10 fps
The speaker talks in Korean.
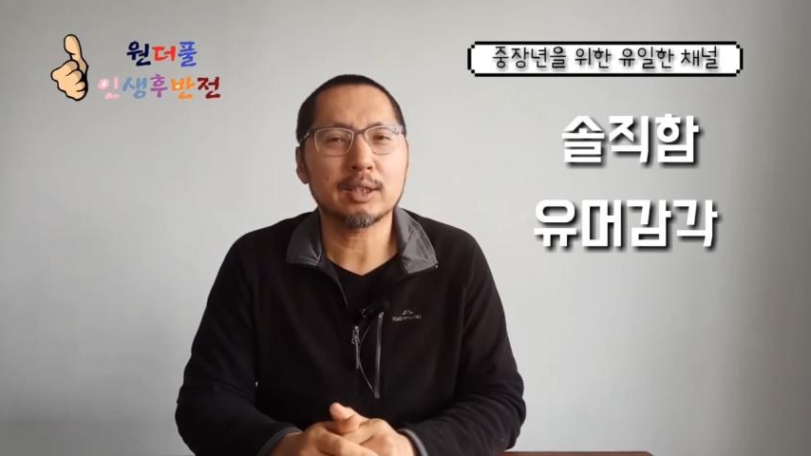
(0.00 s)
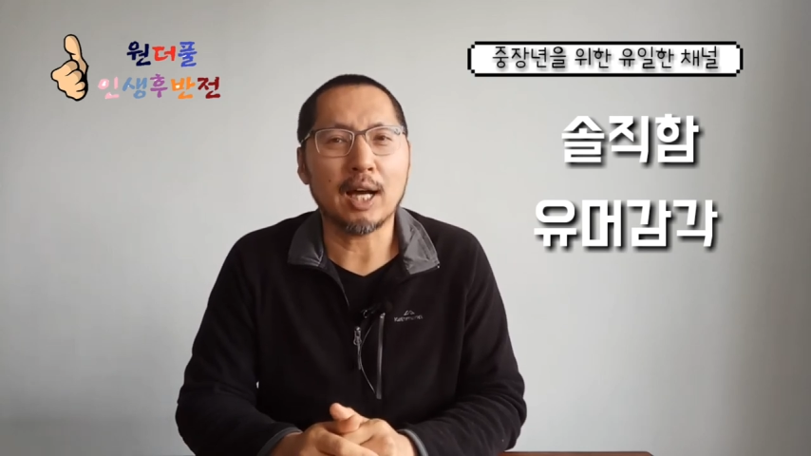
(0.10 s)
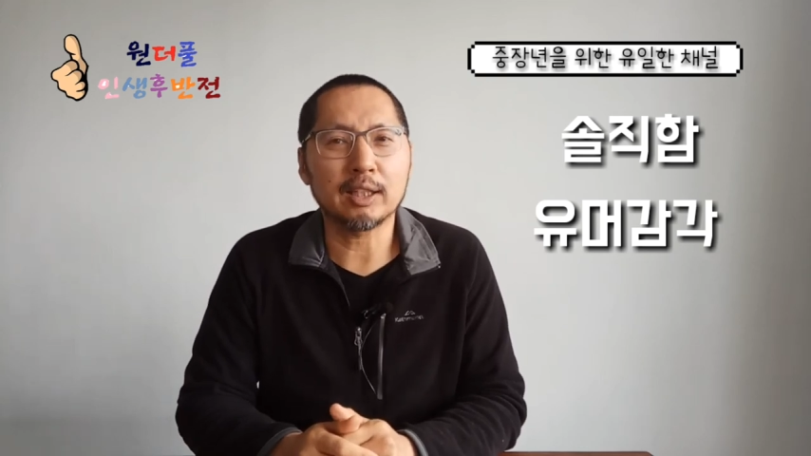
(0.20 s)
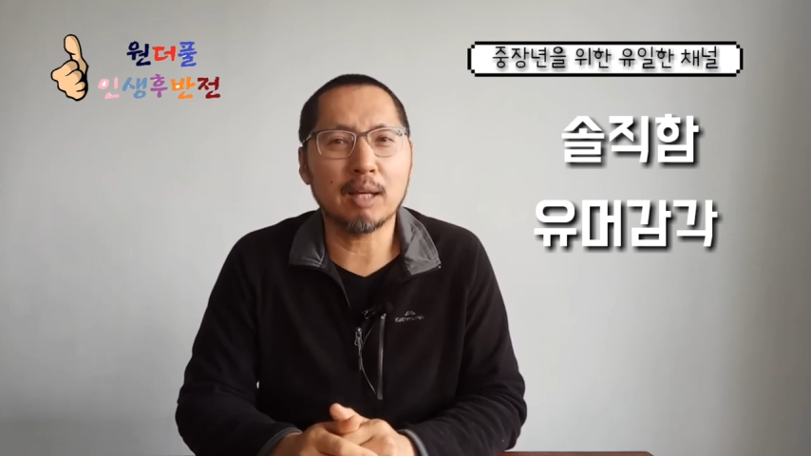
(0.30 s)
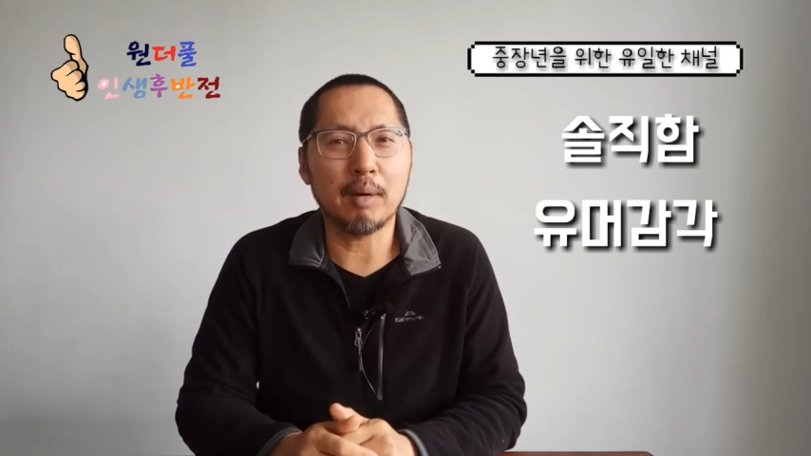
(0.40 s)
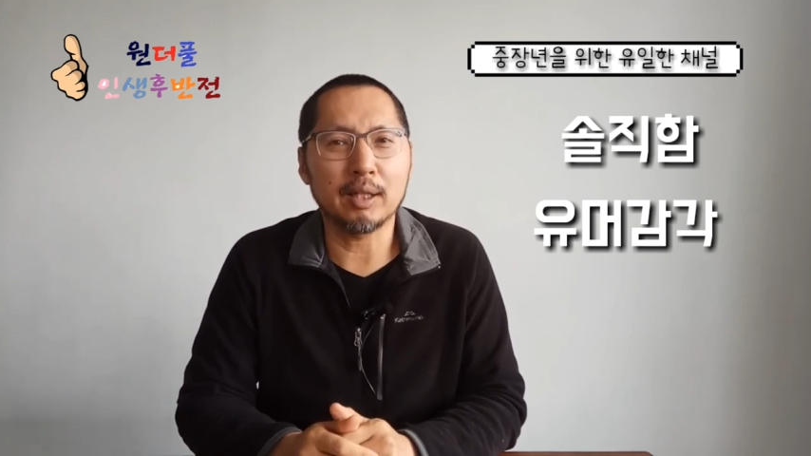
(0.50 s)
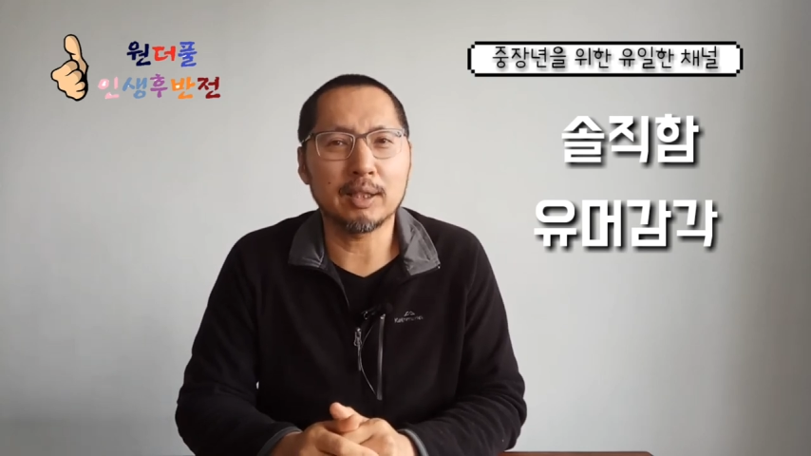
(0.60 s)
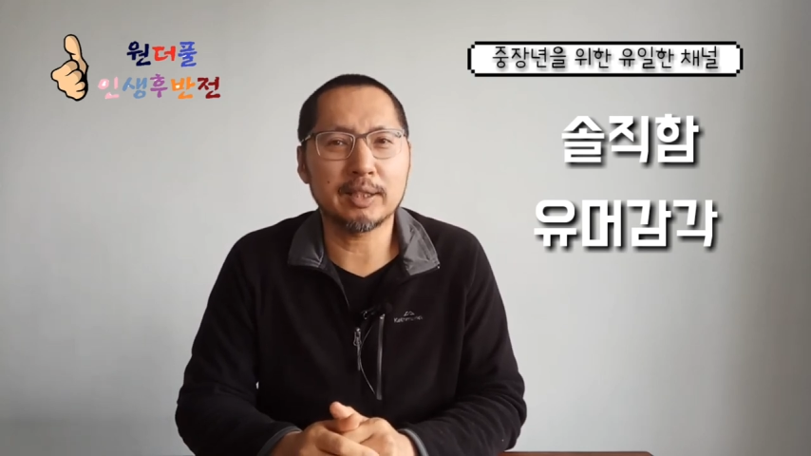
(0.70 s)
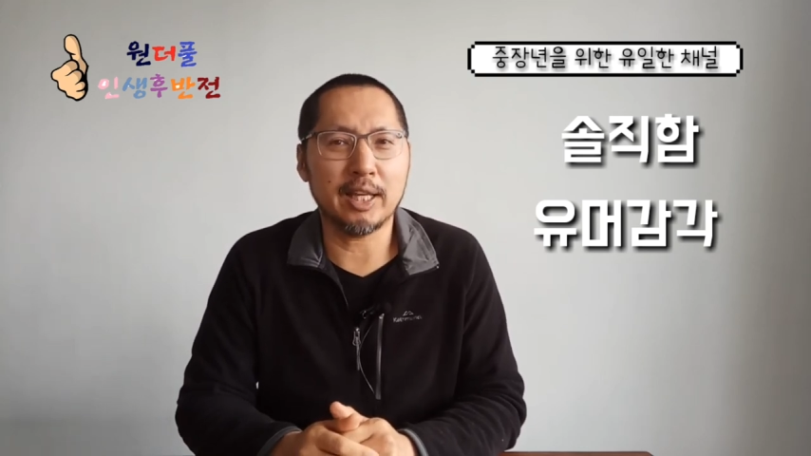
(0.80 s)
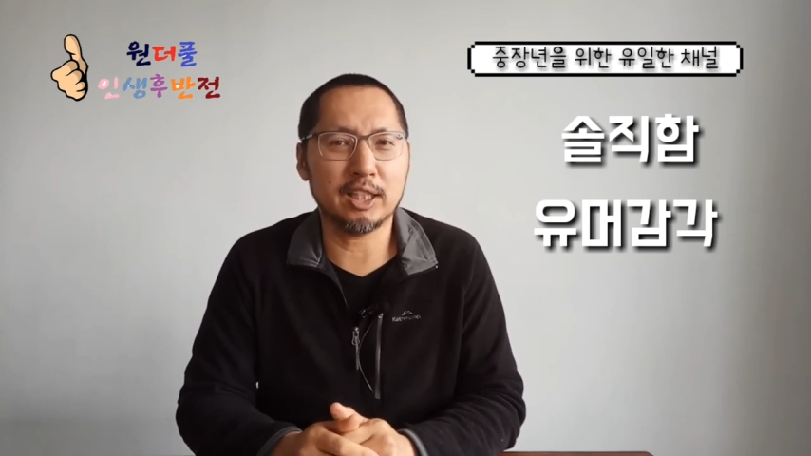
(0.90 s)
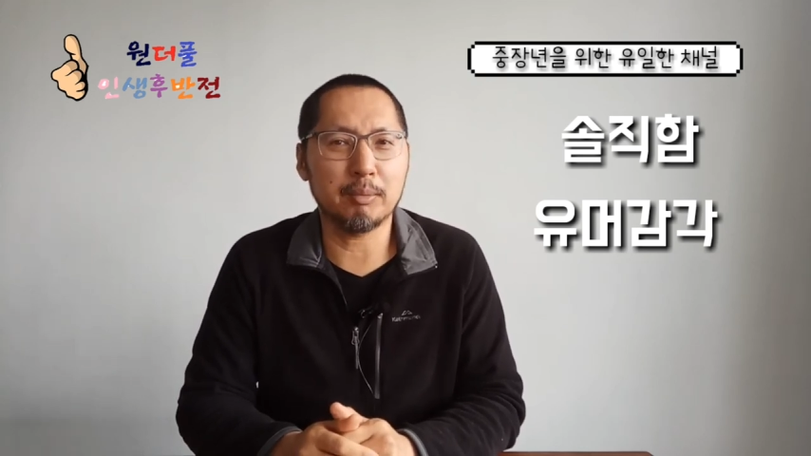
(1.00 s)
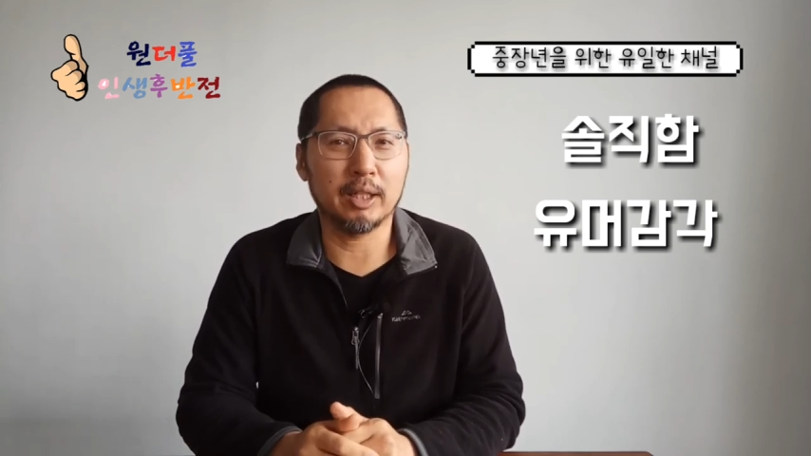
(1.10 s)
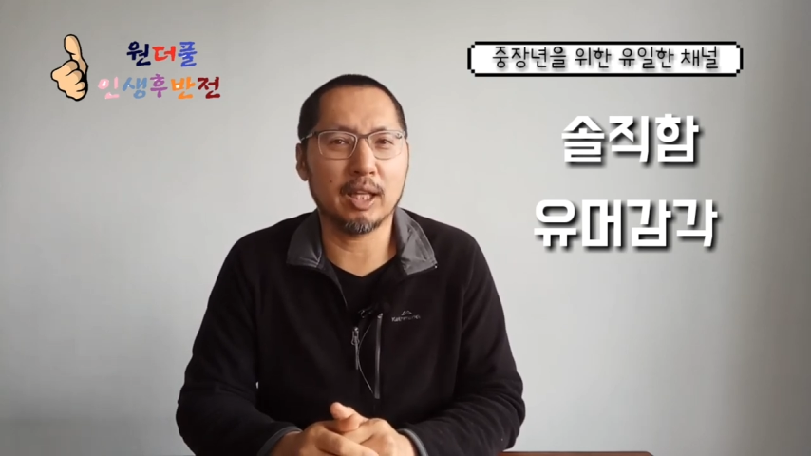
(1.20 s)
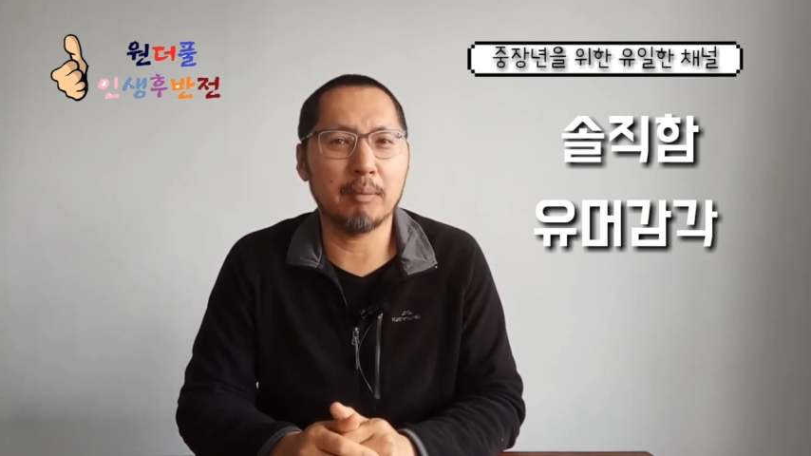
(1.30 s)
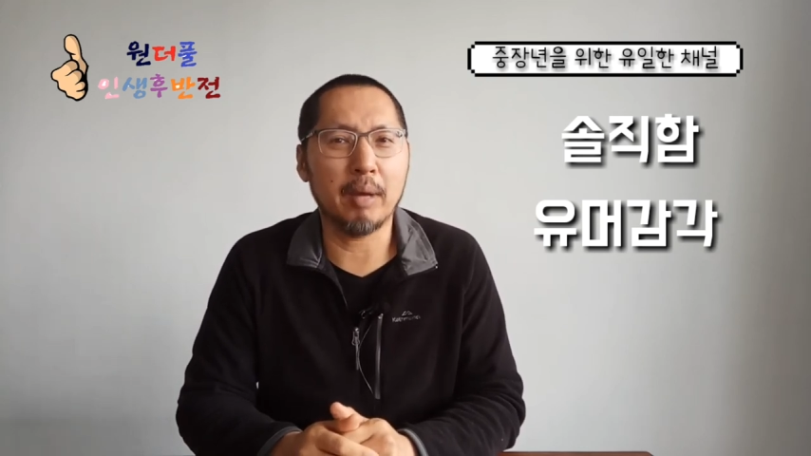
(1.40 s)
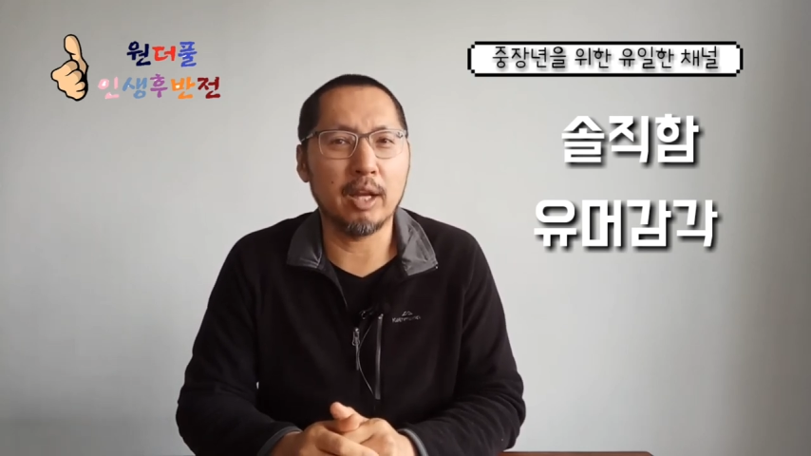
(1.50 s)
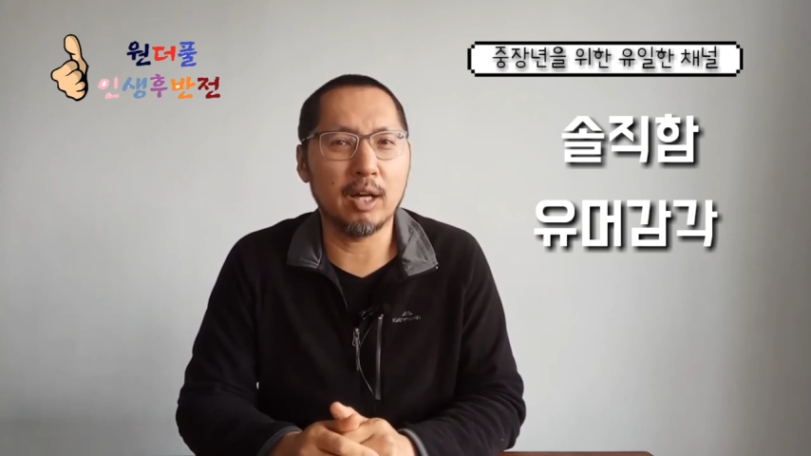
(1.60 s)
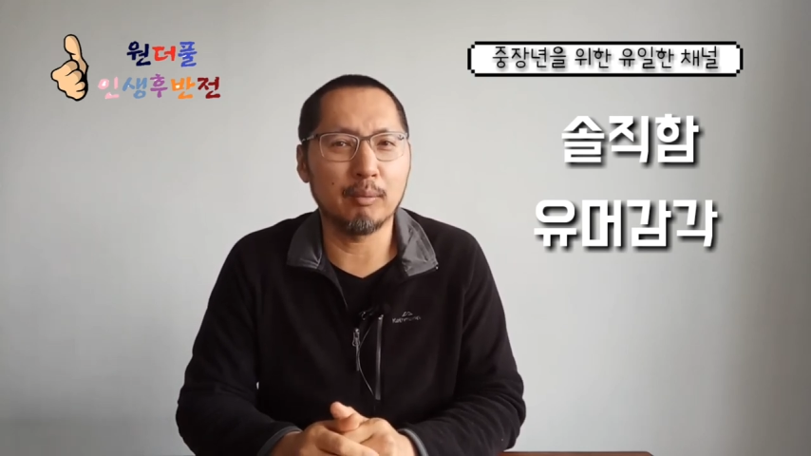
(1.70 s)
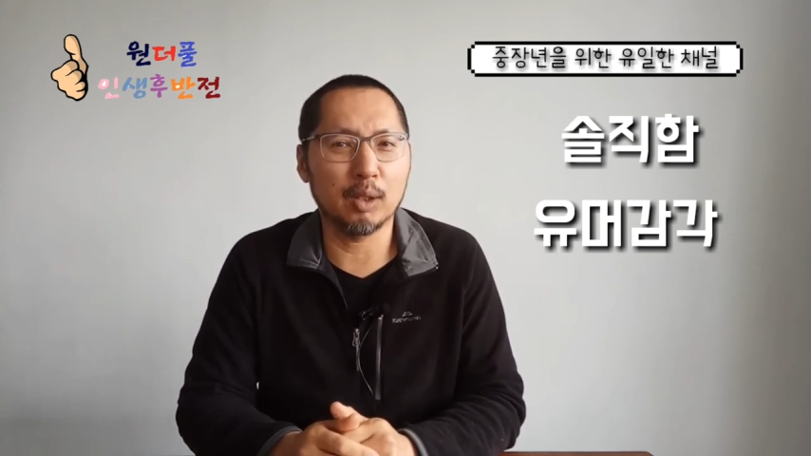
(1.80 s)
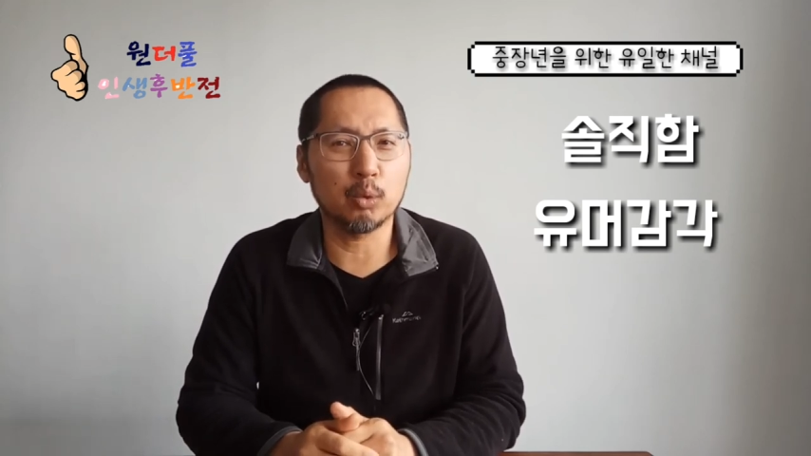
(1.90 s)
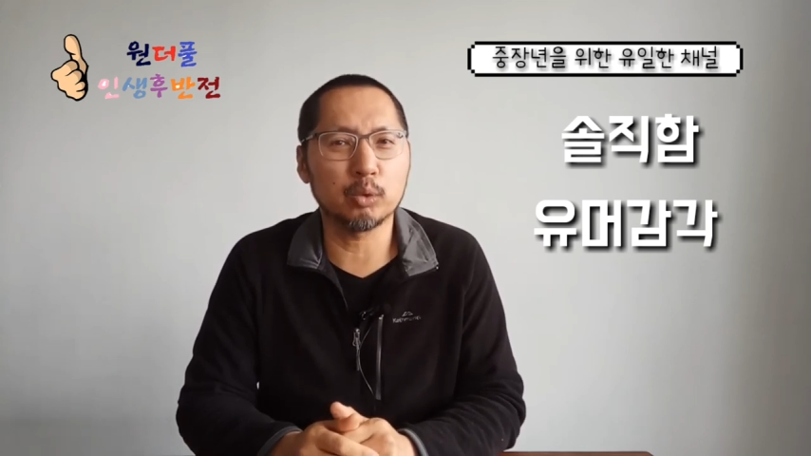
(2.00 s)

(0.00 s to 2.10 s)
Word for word: 상대방을 세심하게 배려함과